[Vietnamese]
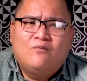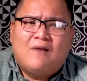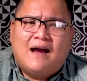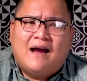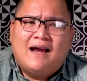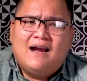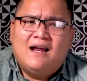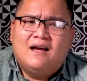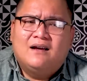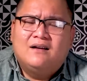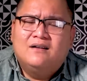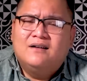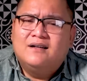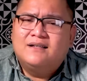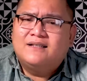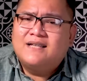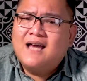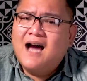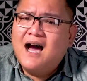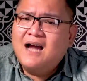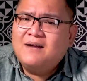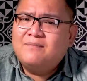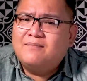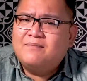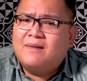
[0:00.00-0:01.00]
phải là người
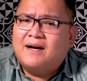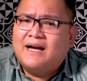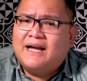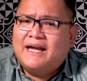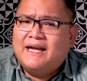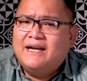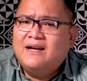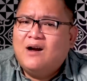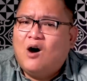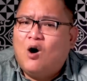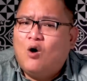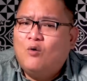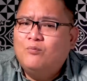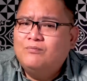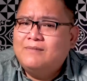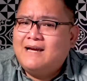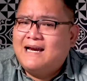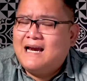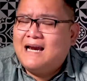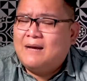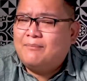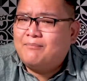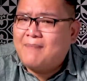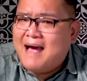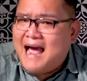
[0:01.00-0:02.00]
chết mà hiện hồn vậy
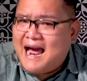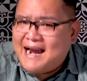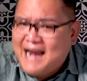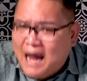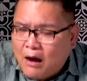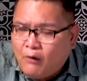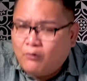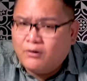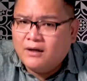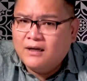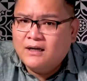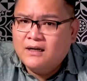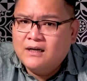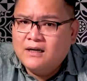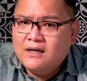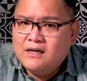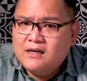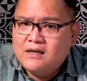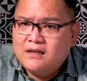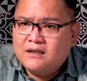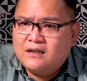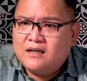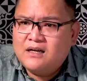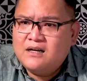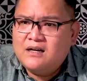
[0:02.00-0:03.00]
là ma đâu
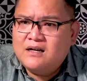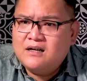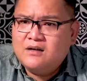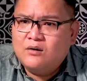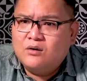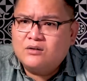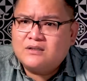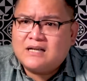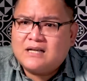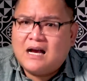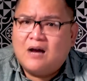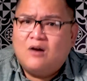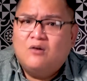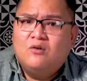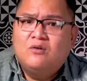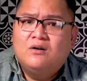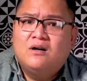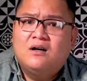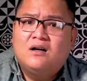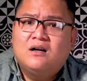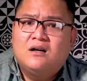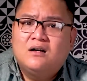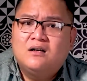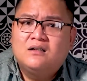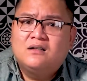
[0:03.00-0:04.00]
chứ nó hiểu sao
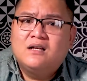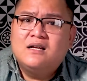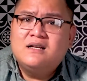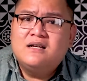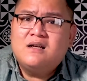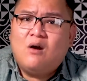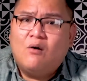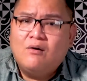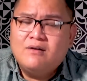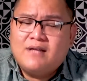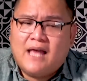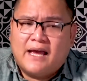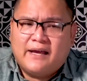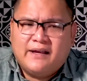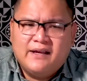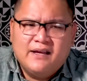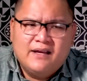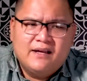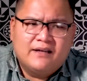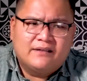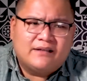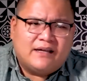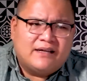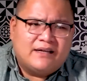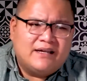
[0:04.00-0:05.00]
uh, nói vậy
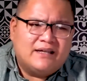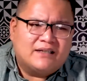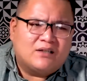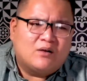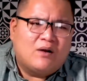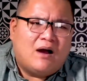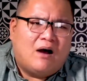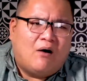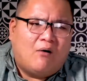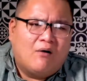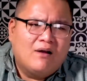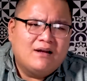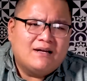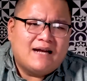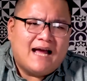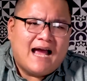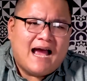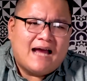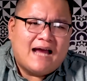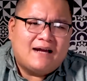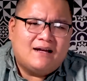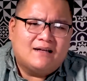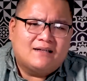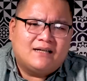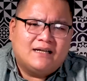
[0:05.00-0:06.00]
tại vì tao hỏi
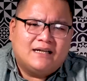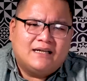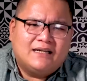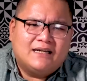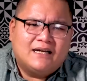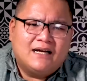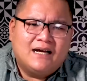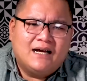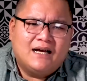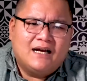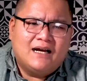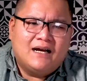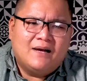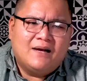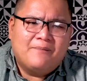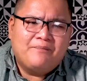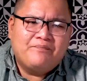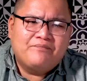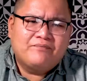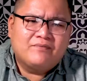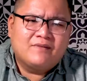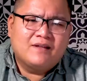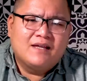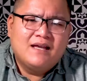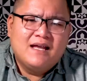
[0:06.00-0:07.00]
ra đó thì
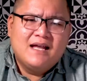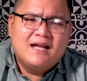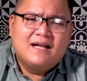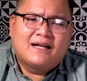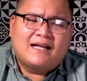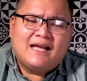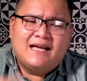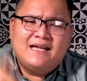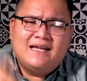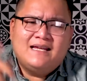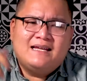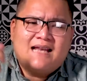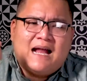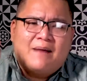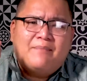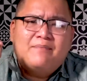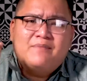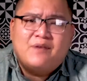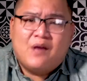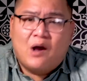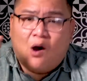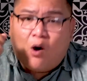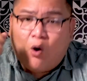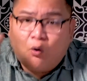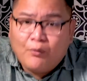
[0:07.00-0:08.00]
cái đám
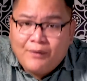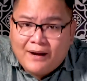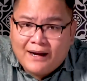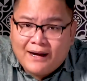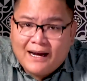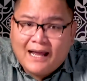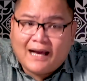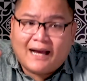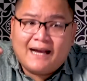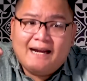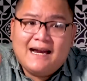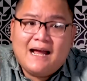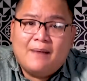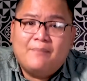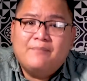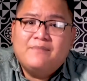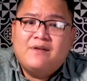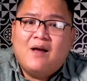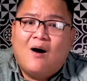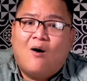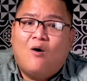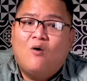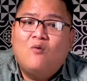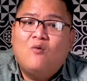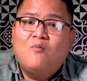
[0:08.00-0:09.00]
dỗ này là cái đám
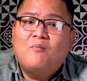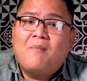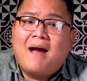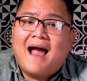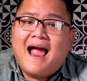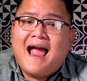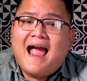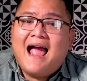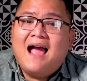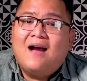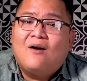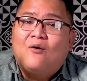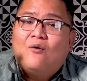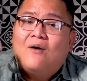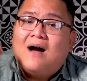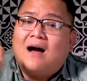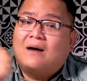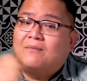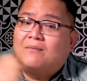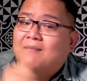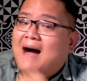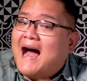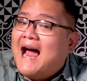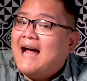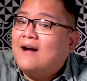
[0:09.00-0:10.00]
dỗ má của
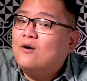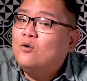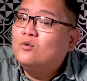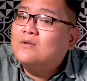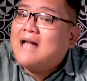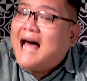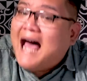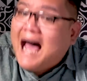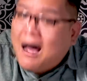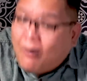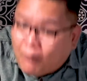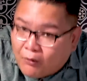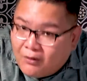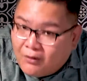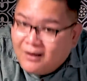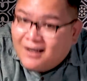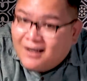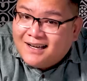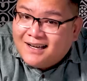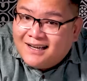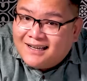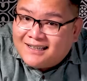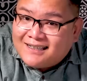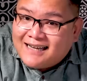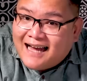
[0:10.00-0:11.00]
thằng bạn của tao
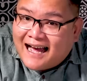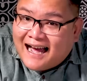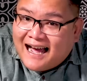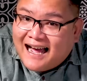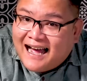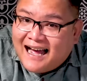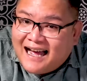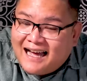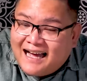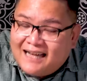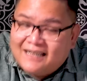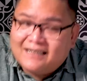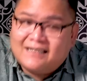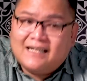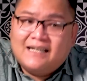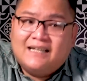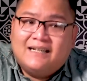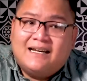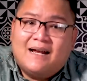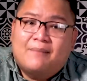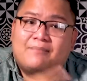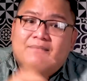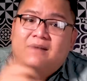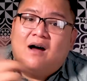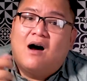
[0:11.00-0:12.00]
đó thì
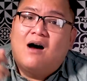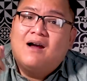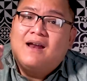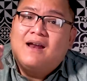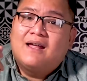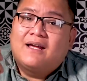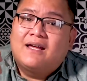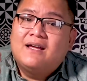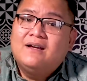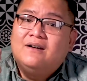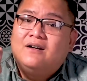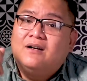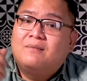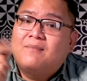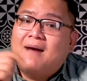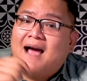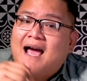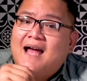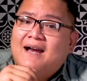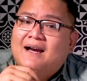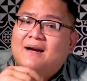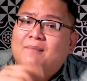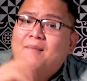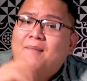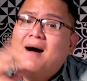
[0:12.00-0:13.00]
năm đó là cái người
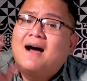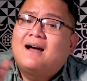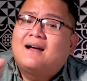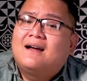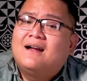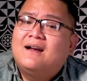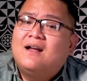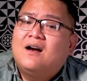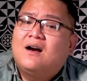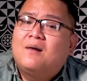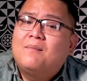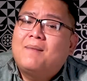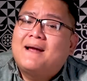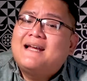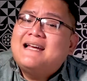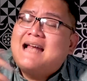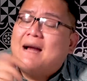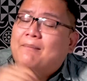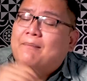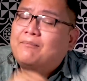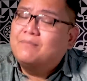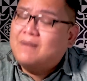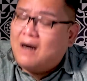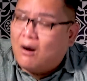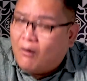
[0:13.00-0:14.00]
má đã mất cái đó có mấy
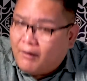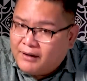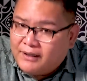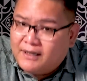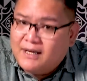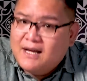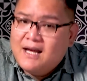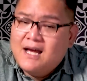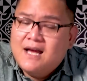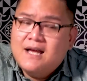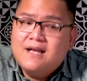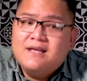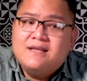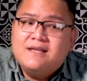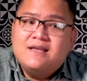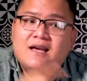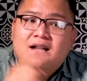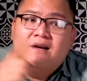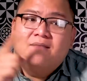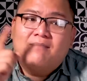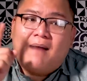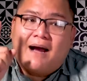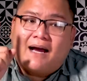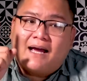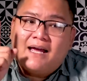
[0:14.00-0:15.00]
năm rồi
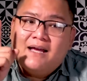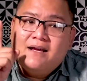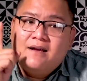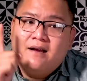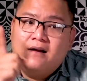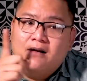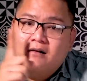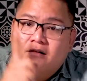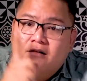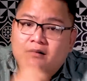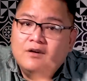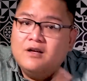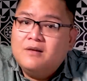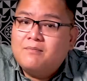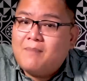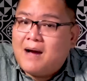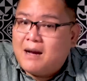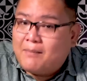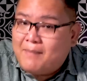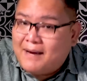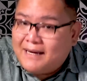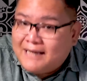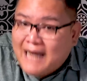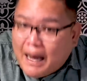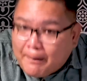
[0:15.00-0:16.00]
nhưng mà cái người mà
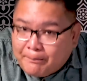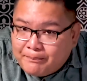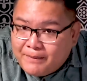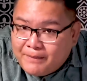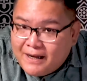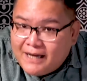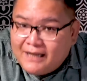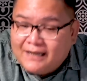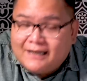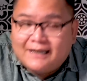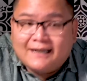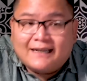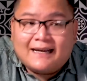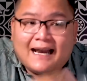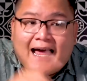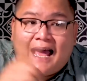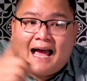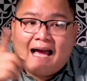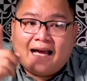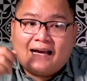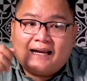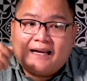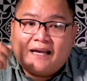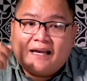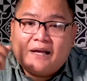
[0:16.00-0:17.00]
mày gặp á
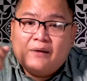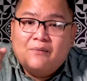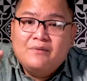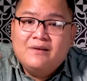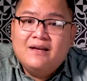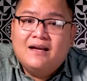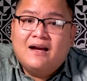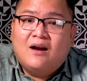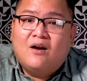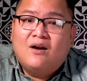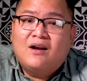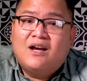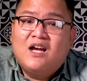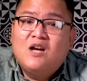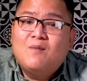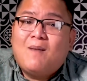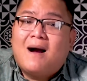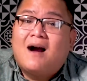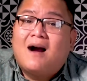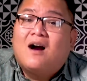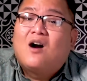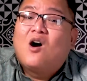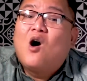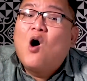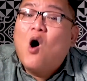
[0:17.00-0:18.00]
là kiểu như gọi kêu
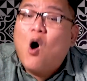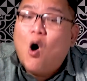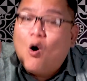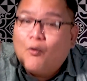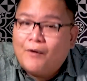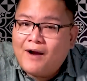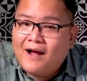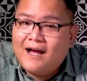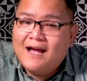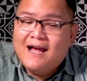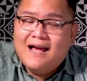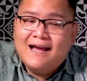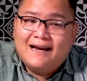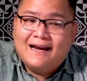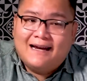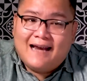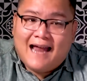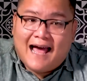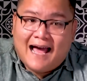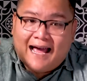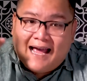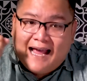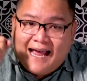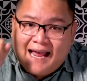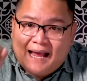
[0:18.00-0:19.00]
bằng cô đó
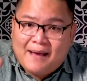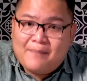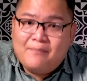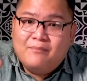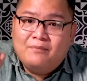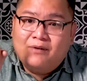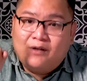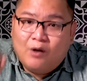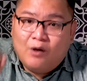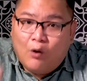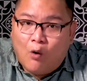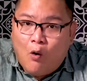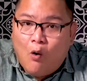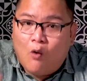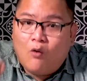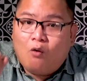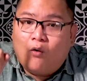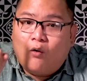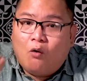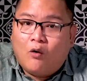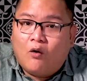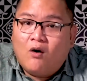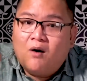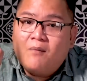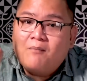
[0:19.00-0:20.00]
là em ruột
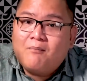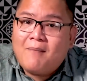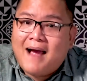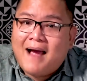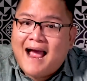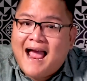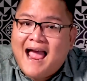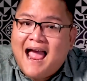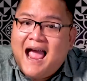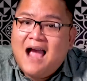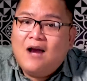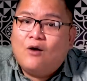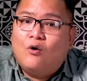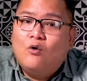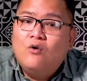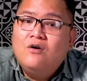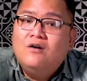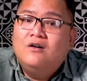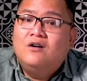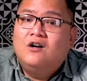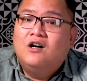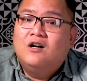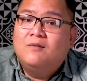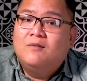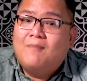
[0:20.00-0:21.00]
của má của
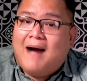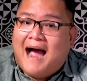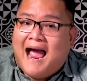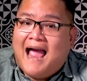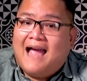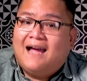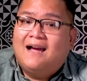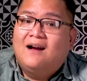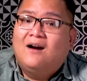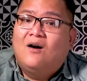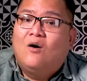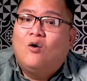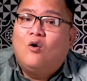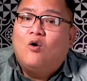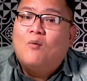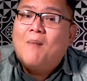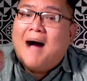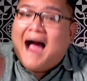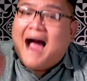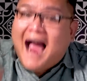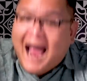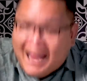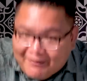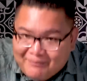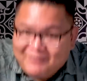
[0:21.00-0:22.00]
người bạn của
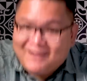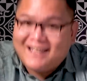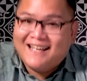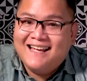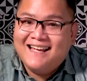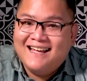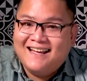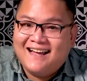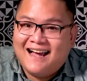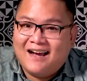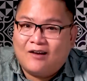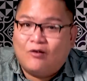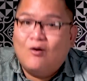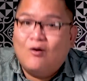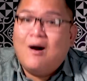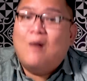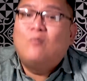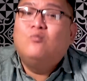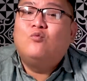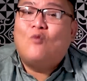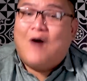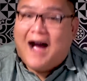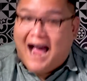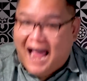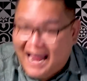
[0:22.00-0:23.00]
ba à, của
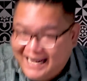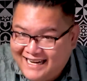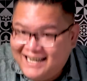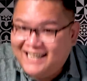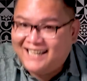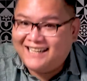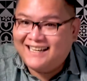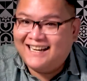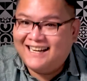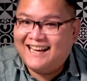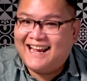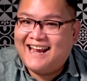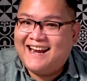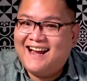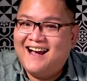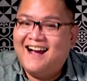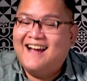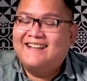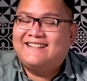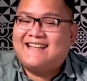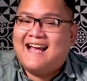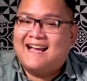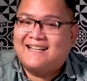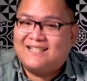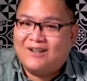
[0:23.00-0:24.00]
ông ngoại đó ờ, nghe nó hơi
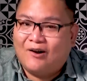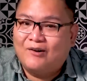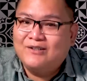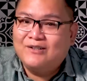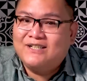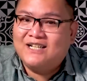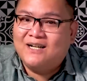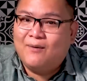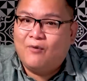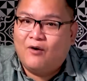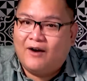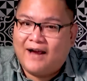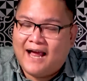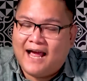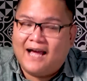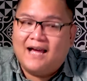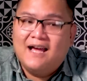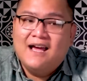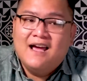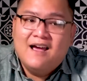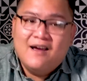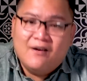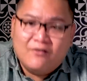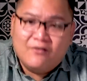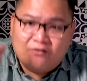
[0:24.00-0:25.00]
xa xôi xíu mọi người
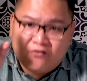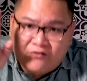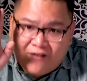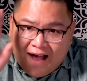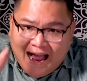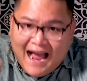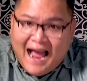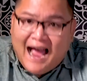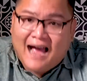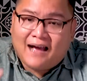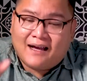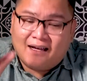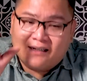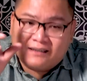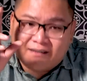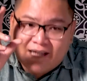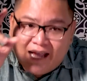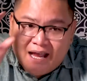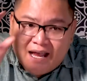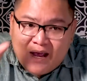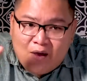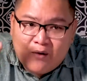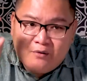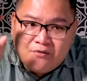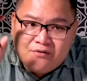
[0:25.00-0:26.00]
và
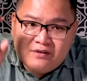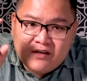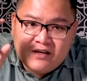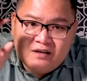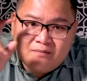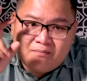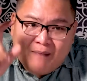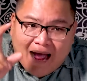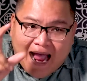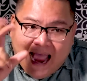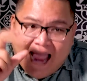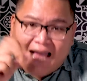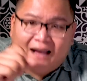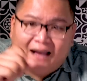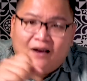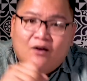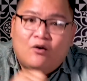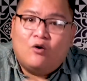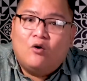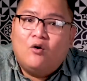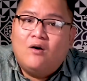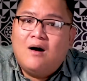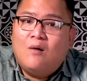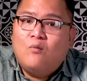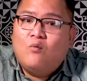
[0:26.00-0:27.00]
theo như bạn
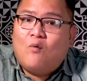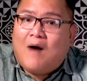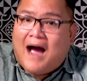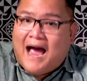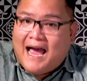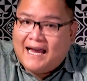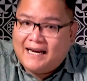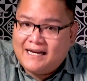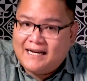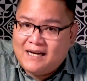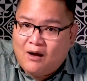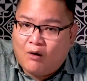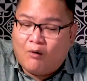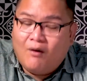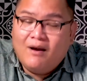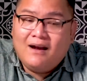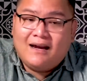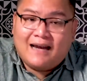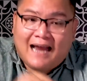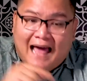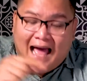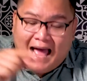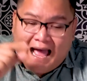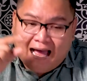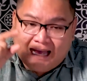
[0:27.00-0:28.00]
của ông ngoại nói
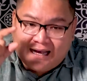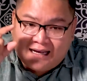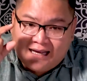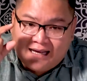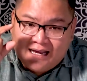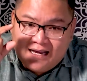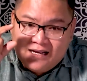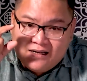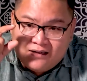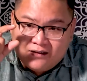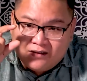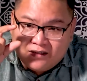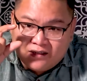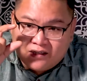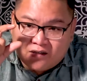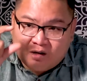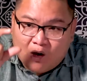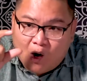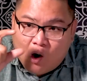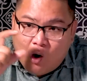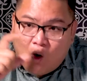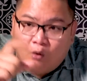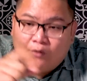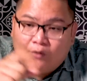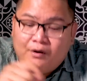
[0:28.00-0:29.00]
là cái người
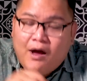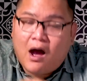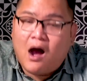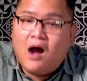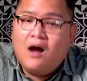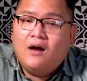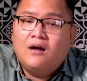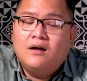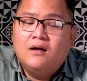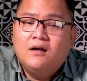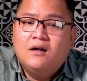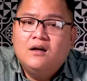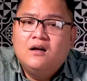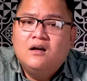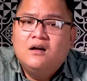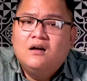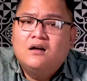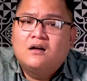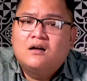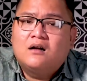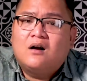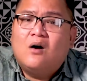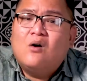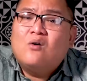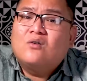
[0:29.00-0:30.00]
cô đó
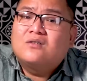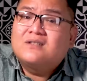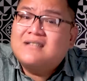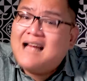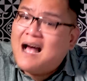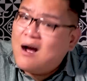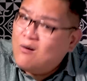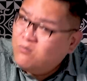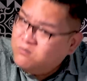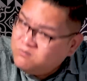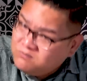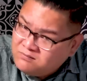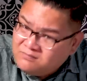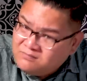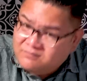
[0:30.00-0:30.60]
còn sống